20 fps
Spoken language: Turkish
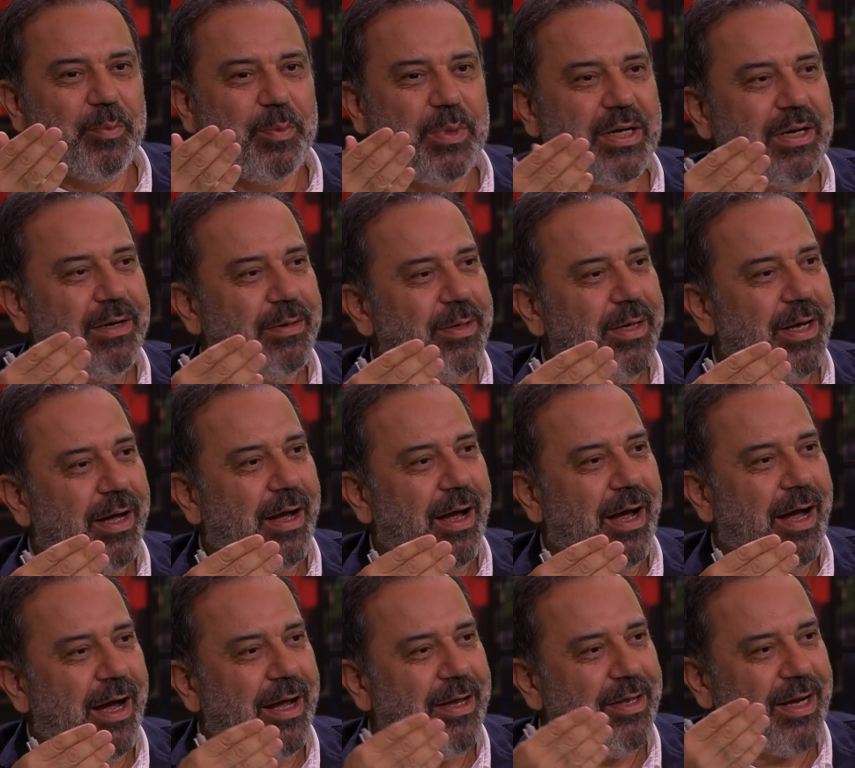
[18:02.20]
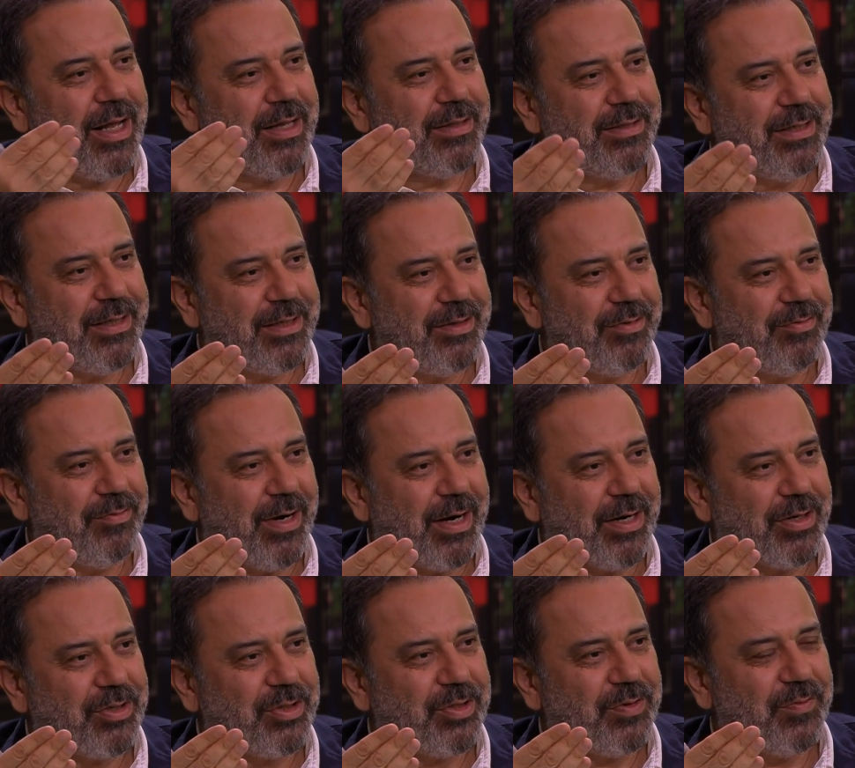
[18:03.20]
bir hayranlık
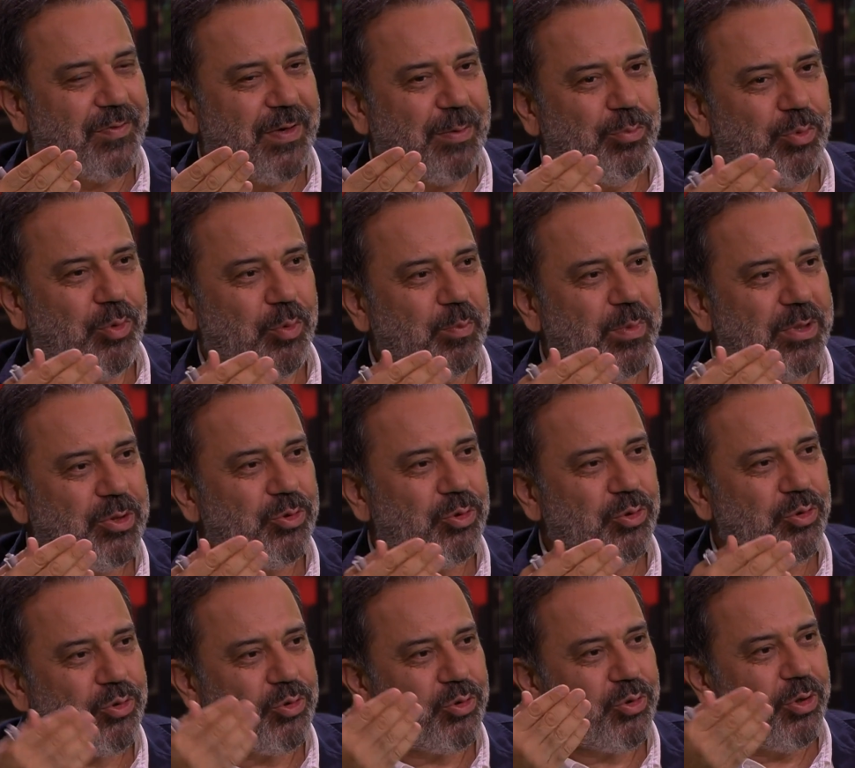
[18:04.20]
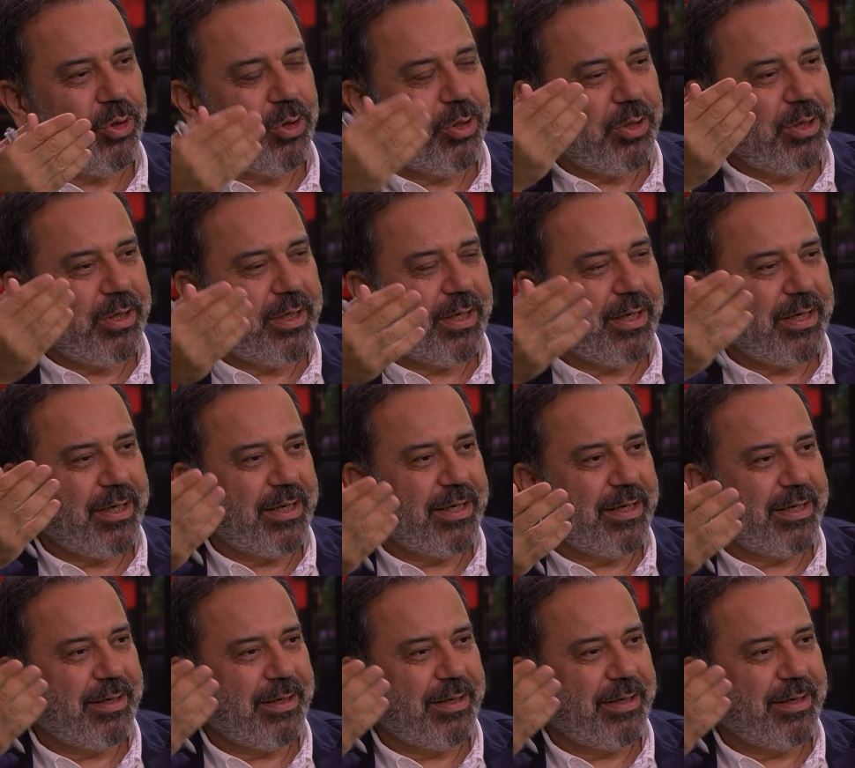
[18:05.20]
var. Ve bu bir tür e,